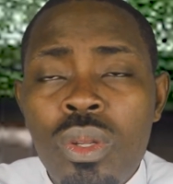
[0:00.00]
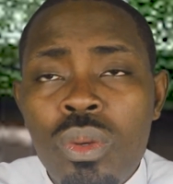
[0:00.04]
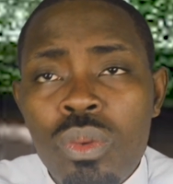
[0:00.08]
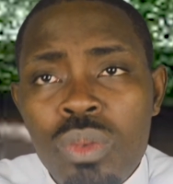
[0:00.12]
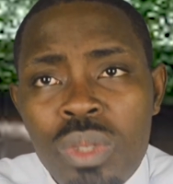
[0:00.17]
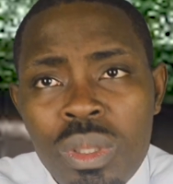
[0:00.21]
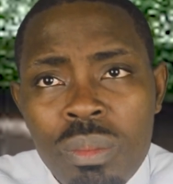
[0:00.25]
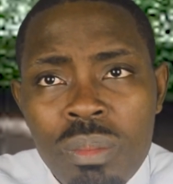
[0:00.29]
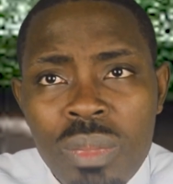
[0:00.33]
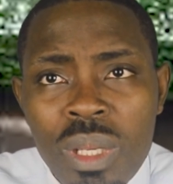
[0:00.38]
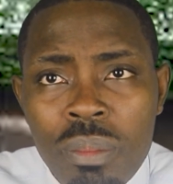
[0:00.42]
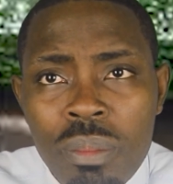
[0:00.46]

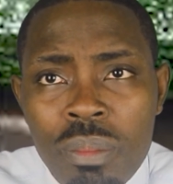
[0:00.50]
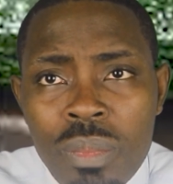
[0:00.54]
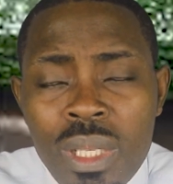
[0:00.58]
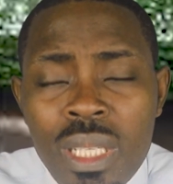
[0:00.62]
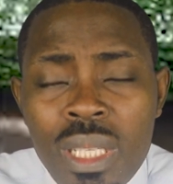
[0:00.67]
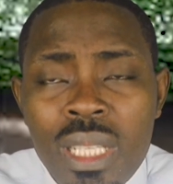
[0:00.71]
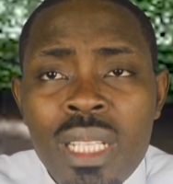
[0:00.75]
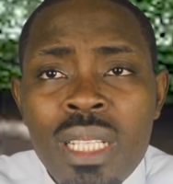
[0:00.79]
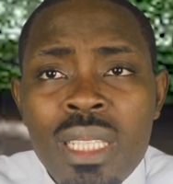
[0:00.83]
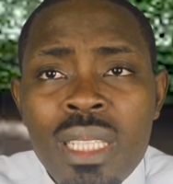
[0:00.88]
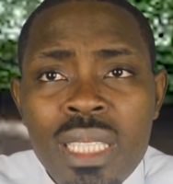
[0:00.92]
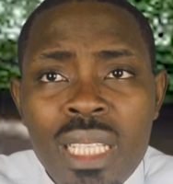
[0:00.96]
Lui-même,
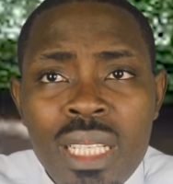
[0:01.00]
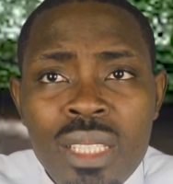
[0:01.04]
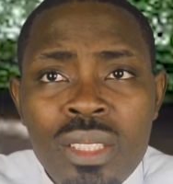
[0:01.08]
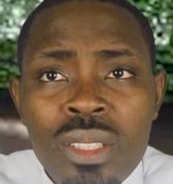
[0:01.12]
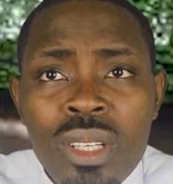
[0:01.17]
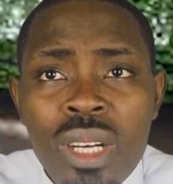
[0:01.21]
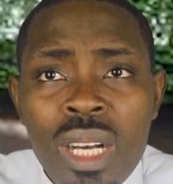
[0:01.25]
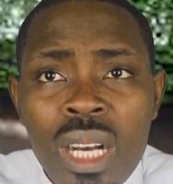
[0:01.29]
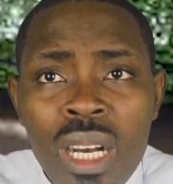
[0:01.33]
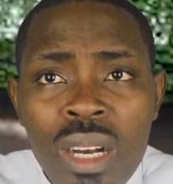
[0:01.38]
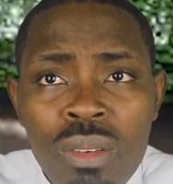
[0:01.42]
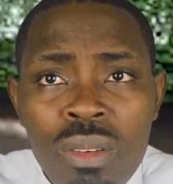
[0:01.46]
il
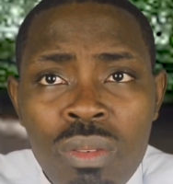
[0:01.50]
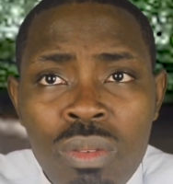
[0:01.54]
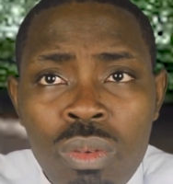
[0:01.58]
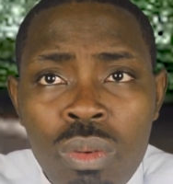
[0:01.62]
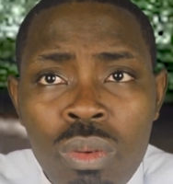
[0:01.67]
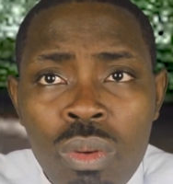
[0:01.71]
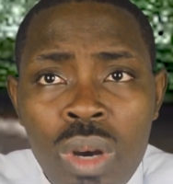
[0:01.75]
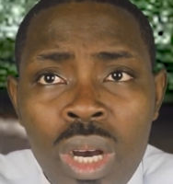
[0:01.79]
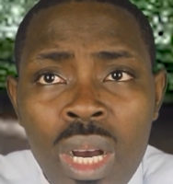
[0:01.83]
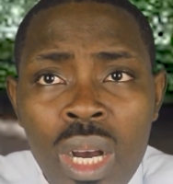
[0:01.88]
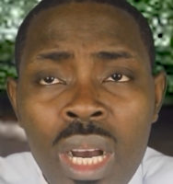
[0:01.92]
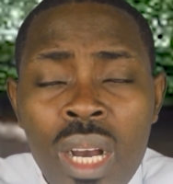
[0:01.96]
t'aidera à
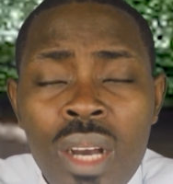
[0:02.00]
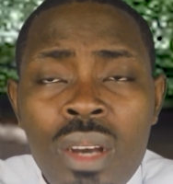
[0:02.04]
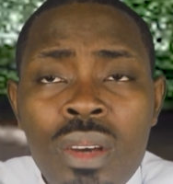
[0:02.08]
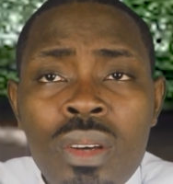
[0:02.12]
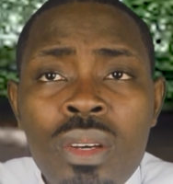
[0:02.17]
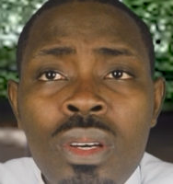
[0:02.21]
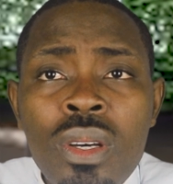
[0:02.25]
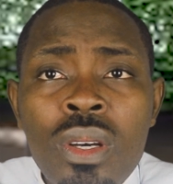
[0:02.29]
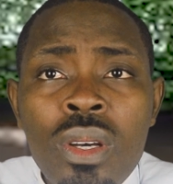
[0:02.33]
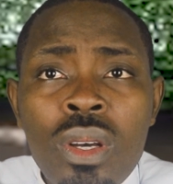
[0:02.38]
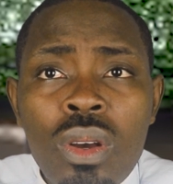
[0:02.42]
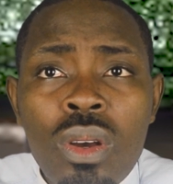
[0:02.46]

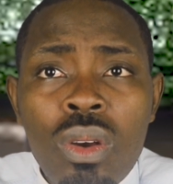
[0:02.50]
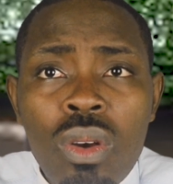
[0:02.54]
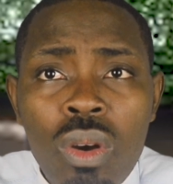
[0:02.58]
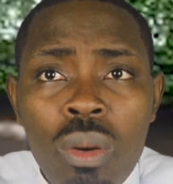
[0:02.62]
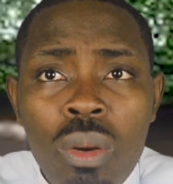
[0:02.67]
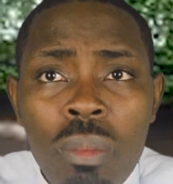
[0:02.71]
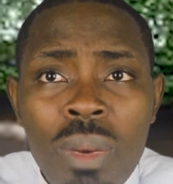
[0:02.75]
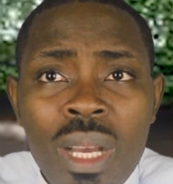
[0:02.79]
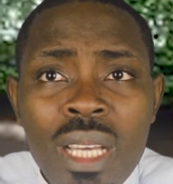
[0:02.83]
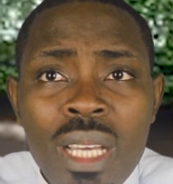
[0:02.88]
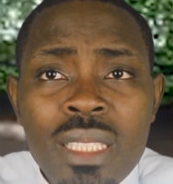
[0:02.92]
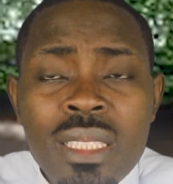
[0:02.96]
voir
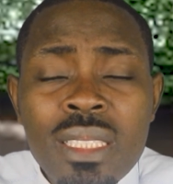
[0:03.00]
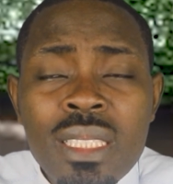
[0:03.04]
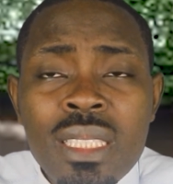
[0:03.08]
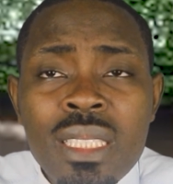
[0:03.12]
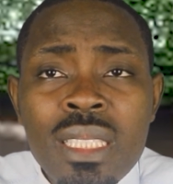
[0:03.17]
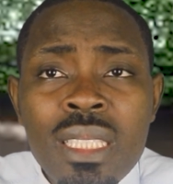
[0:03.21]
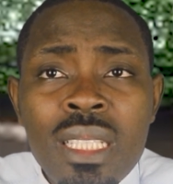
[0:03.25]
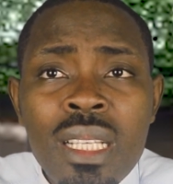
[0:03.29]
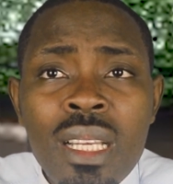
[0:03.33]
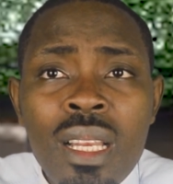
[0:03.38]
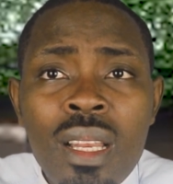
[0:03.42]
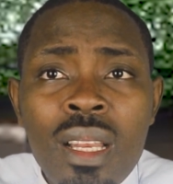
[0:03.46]
comment est-ce
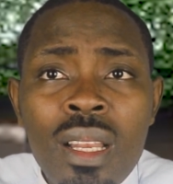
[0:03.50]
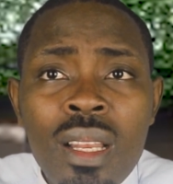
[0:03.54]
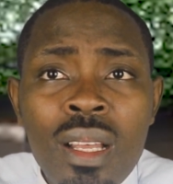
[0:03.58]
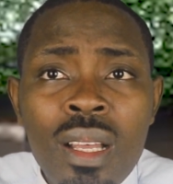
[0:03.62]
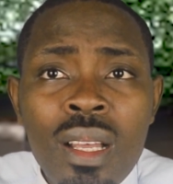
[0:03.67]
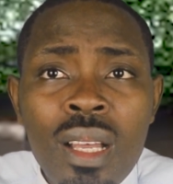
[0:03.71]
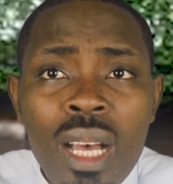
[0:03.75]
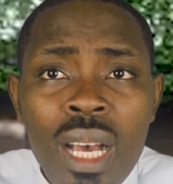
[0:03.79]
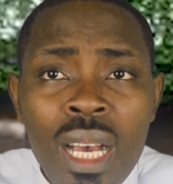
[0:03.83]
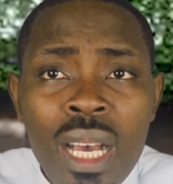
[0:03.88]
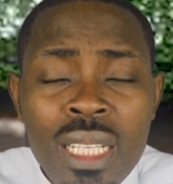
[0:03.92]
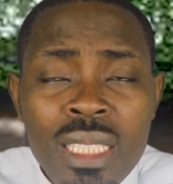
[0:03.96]
qu'il
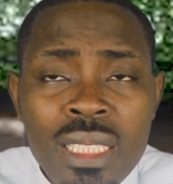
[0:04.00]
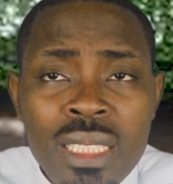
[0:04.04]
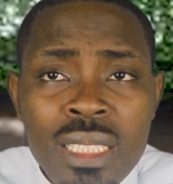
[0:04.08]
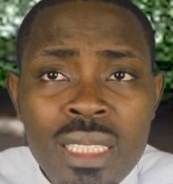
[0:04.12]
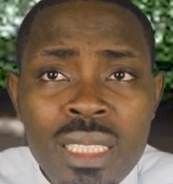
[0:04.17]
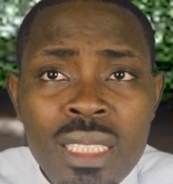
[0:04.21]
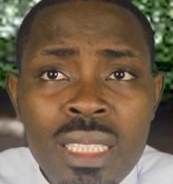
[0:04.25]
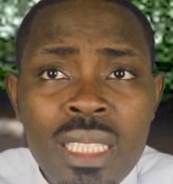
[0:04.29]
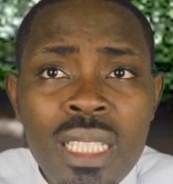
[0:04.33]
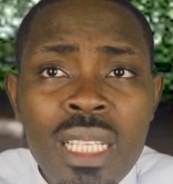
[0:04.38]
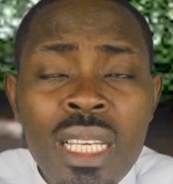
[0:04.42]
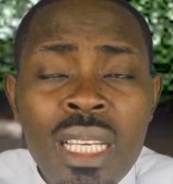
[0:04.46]

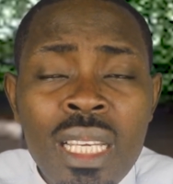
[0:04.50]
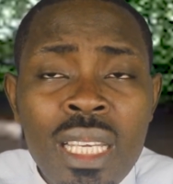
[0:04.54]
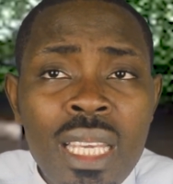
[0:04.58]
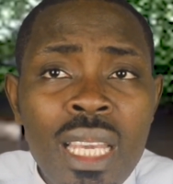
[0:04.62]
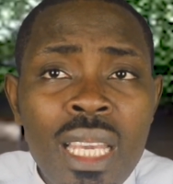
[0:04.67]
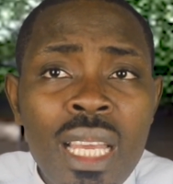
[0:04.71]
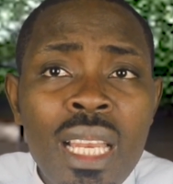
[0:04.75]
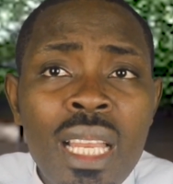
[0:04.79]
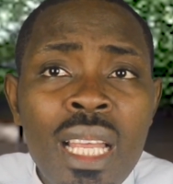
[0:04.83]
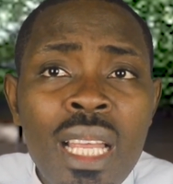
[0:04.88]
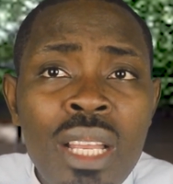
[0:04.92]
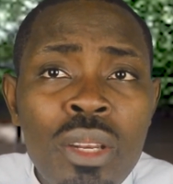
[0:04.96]
agit et
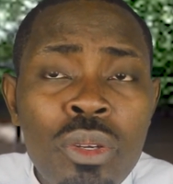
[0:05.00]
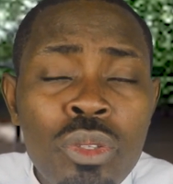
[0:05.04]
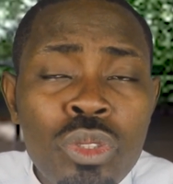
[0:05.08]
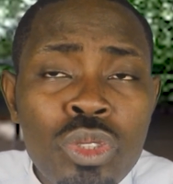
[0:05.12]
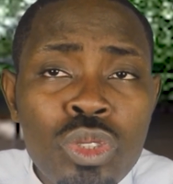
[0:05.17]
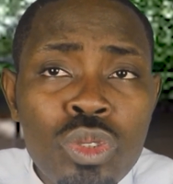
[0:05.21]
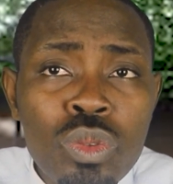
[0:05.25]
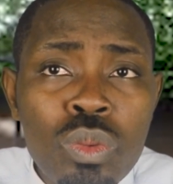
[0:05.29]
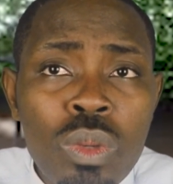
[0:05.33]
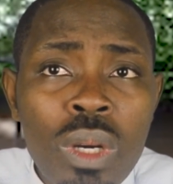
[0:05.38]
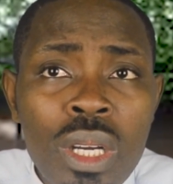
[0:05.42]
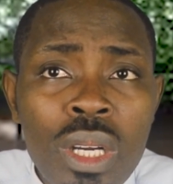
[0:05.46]
quel est le
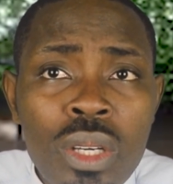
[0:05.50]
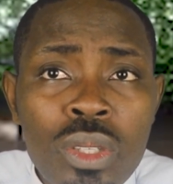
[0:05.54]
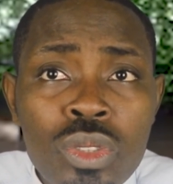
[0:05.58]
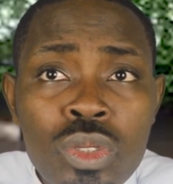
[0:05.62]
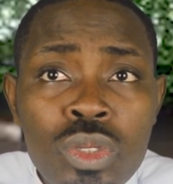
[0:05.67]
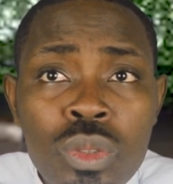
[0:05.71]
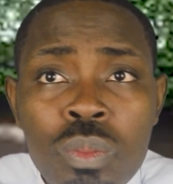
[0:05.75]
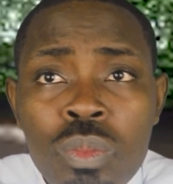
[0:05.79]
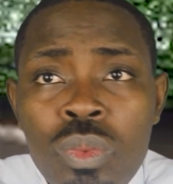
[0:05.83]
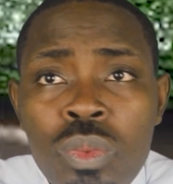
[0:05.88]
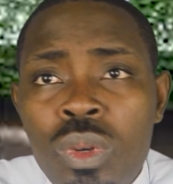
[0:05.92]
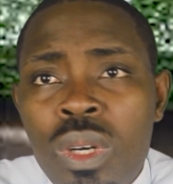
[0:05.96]
choix que
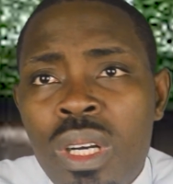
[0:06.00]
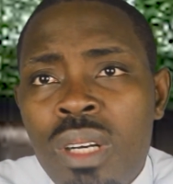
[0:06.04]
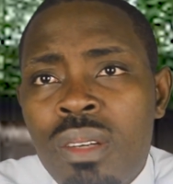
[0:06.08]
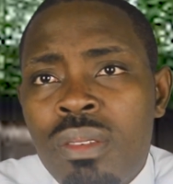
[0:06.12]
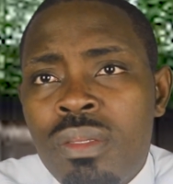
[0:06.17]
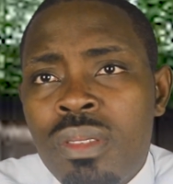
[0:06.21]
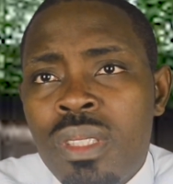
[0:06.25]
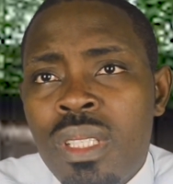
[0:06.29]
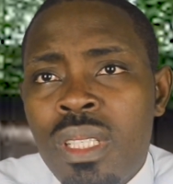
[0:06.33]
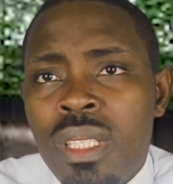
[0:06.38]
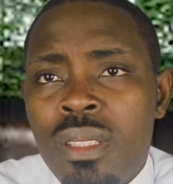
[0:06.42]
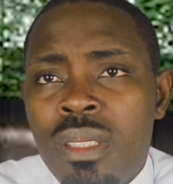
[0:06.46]
tu pourras
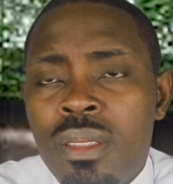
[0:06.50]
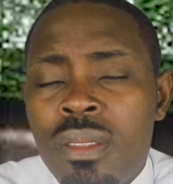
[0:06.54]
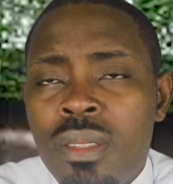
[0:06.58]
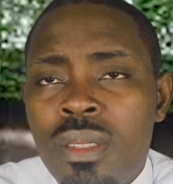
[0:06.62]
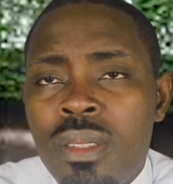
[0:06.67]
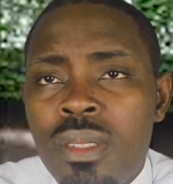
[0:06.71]
faire.